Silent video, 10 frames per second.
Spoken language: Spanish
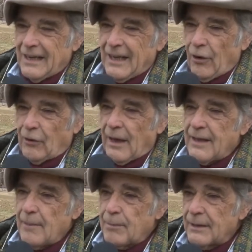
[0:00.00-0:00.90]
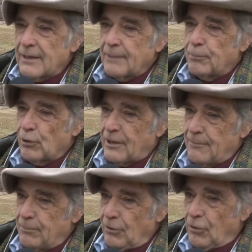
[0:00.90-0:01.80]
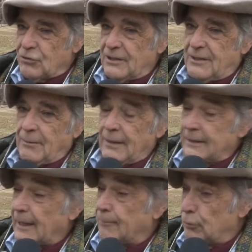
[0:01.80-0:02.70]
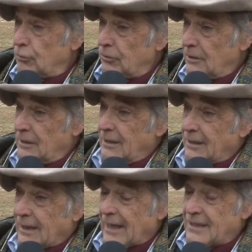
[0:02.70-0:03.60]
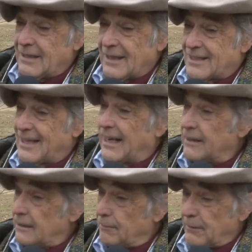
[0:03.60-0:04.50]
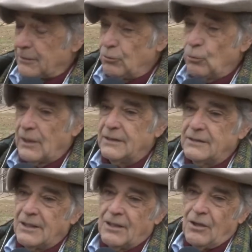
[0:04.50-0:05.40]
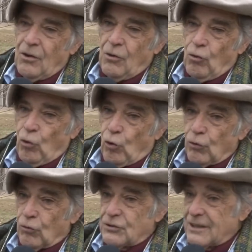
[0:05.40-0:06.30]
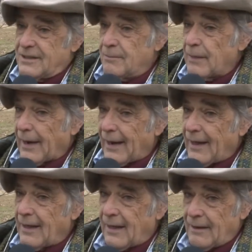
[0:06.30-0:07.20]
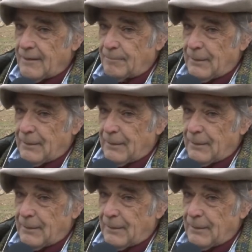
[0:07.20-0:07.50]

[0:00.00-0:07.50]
Claro, que hay que aprender, por ejemplo, de los sistemas de tambo, que hacen excelentes pasturas, o cuando se hacía invernada eh,